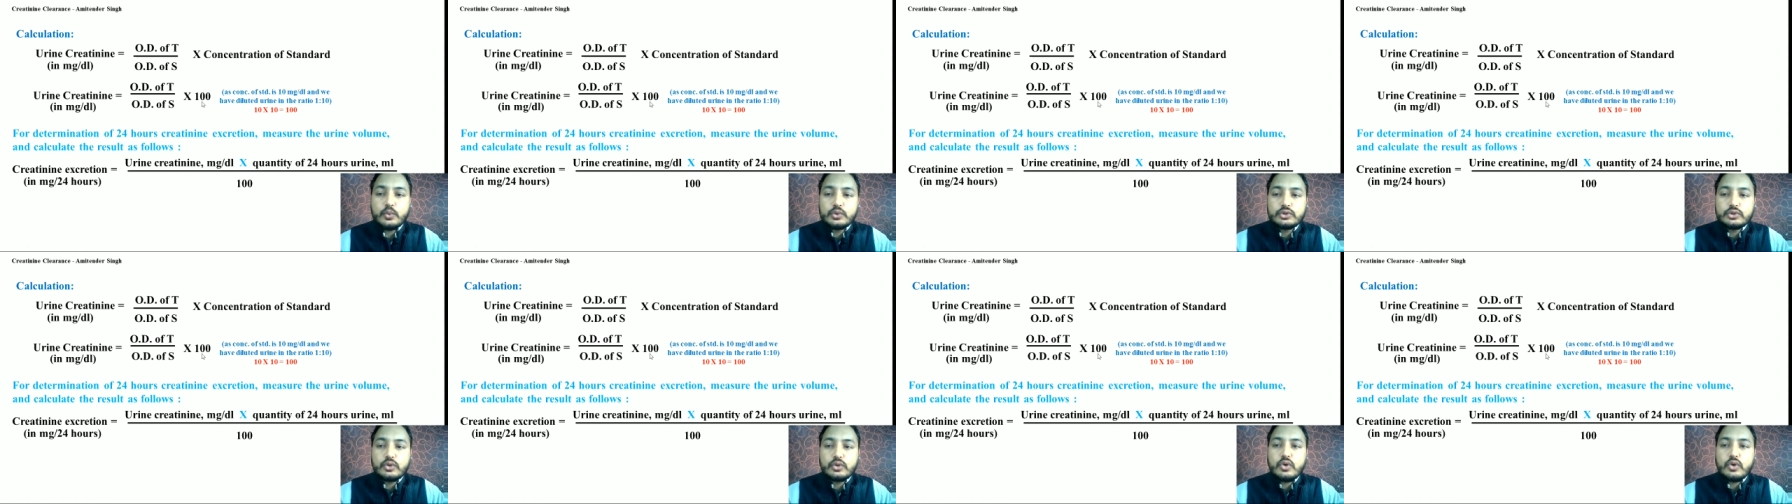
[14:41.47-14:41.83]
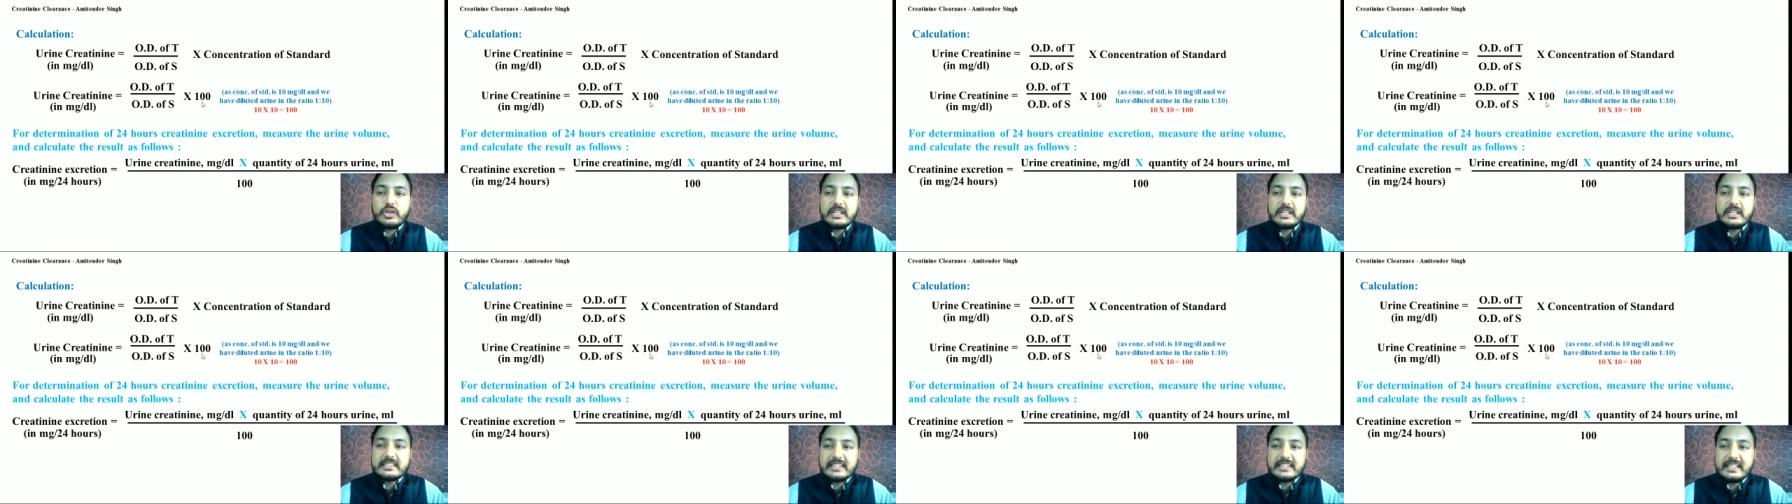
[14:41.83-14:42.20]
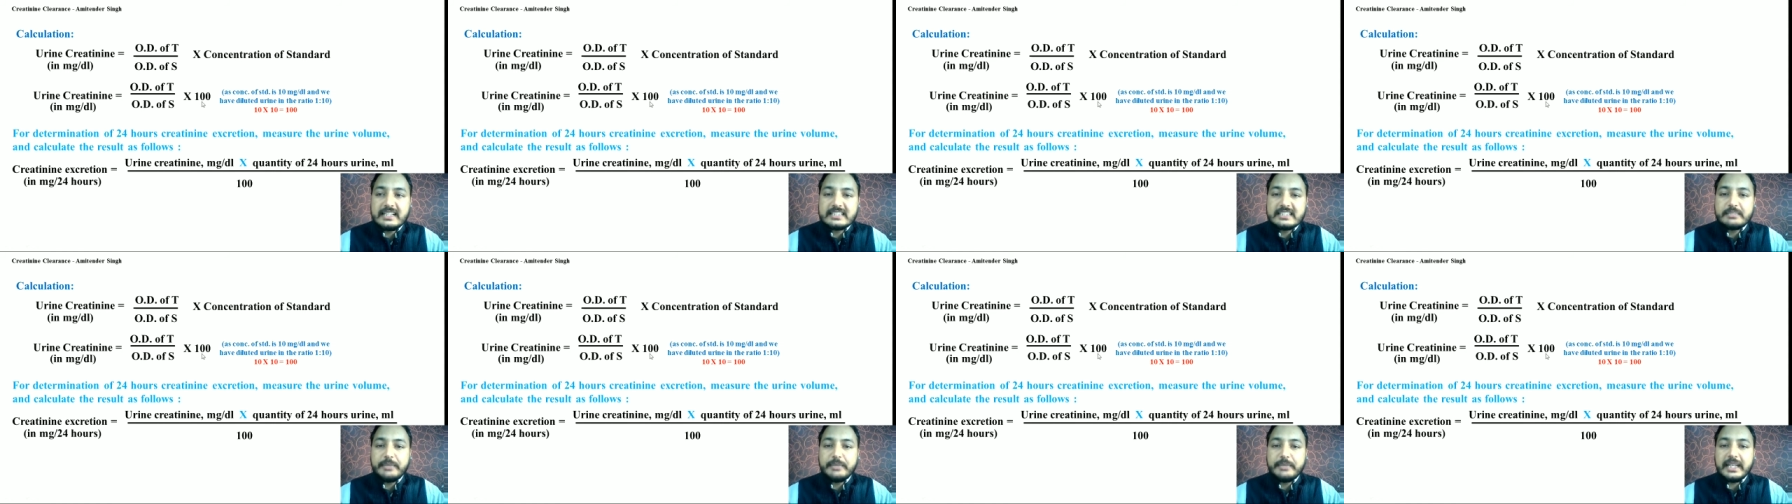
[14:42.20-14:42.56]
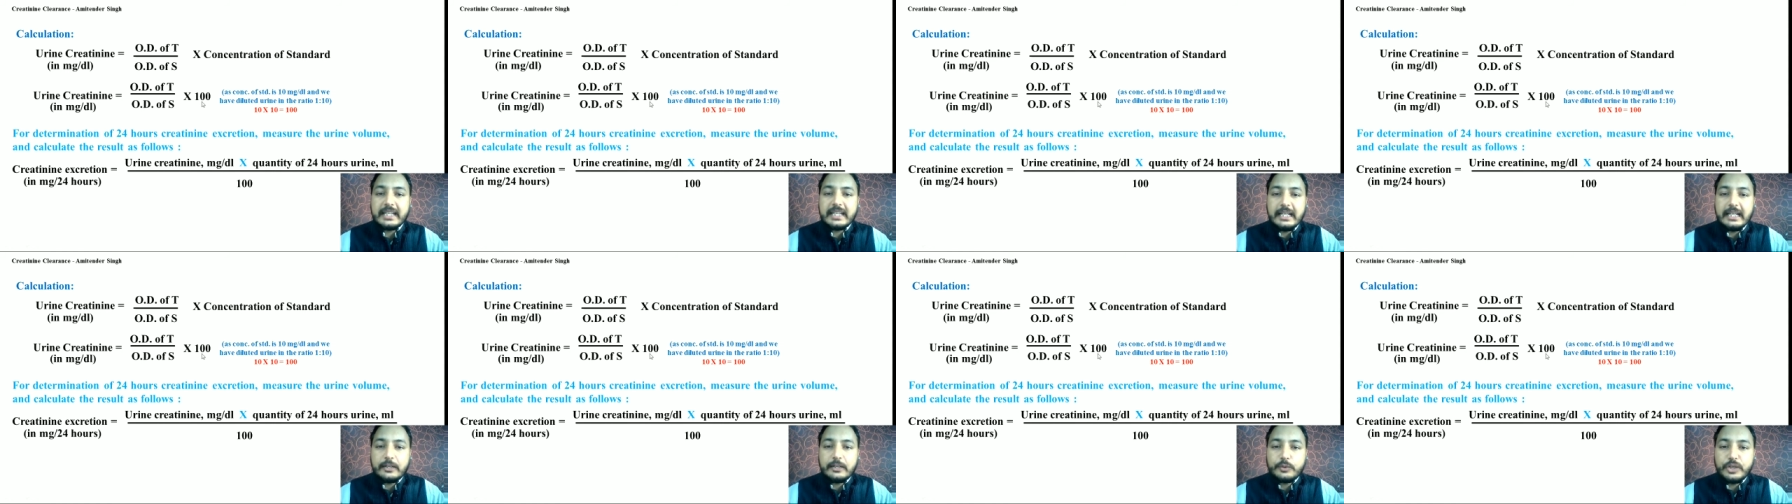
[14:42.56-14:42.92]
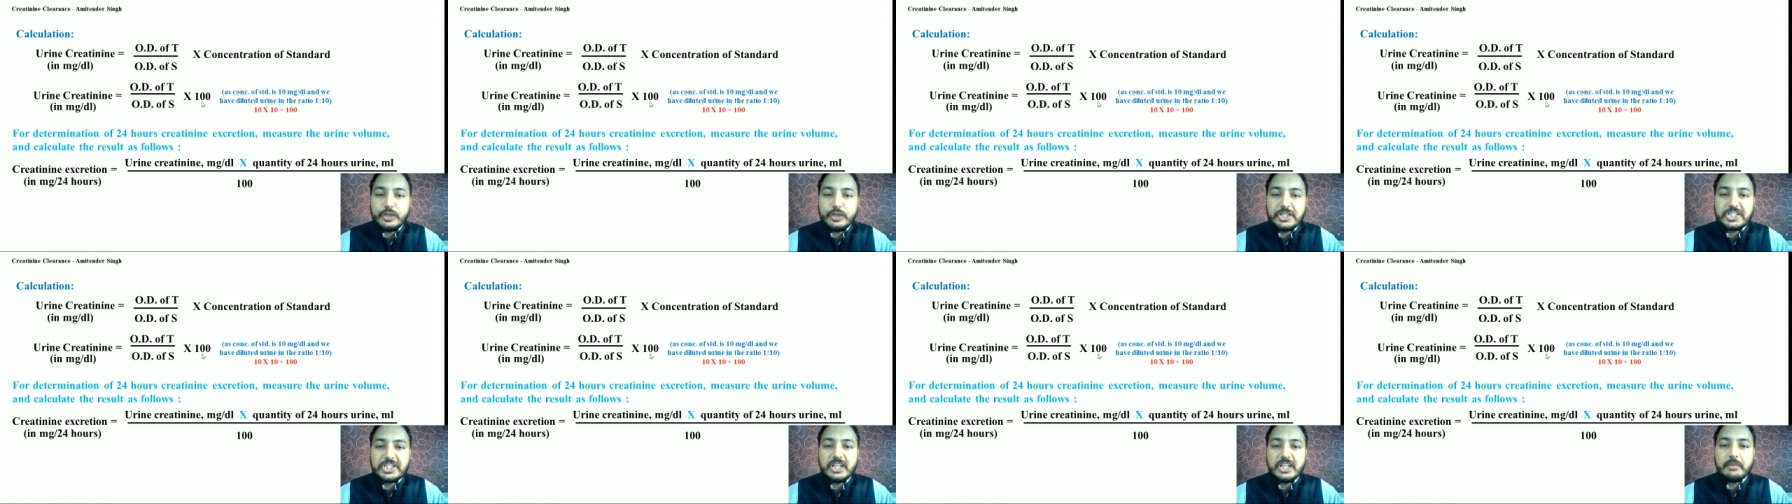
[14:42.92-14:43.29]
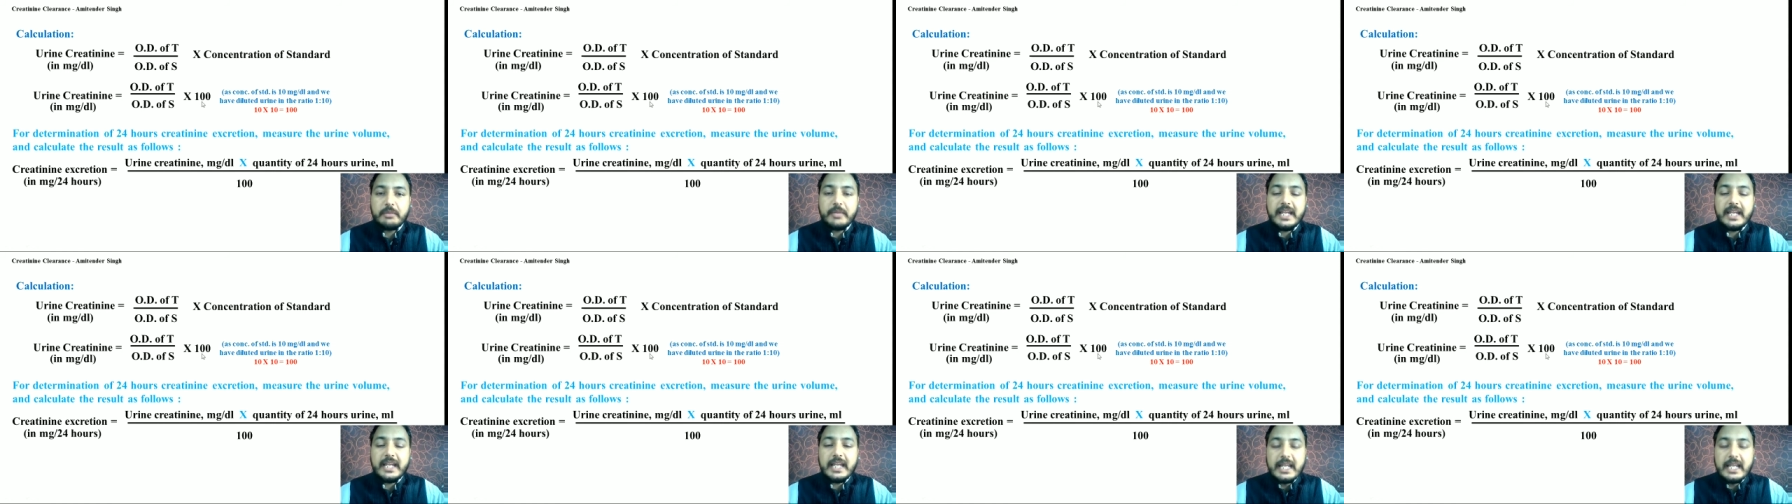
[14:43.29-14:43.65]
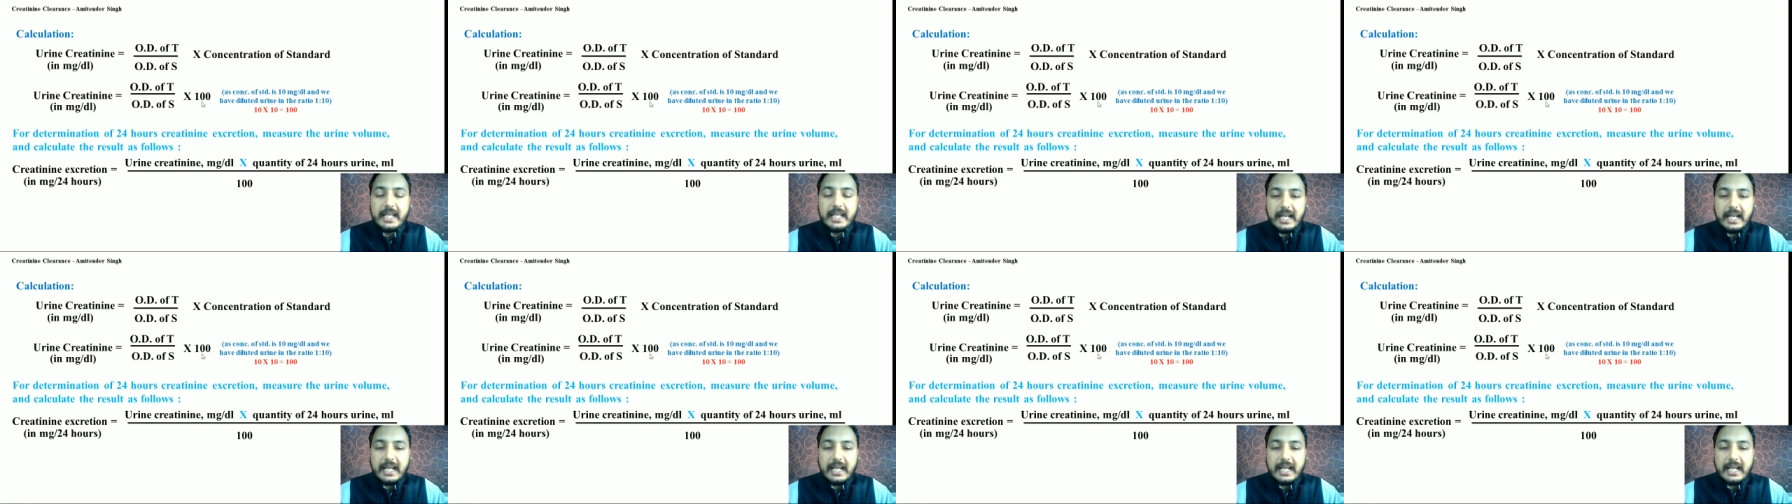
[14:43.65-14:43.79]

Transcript: उसको रिजल्ट्स में कैलकुलेशन में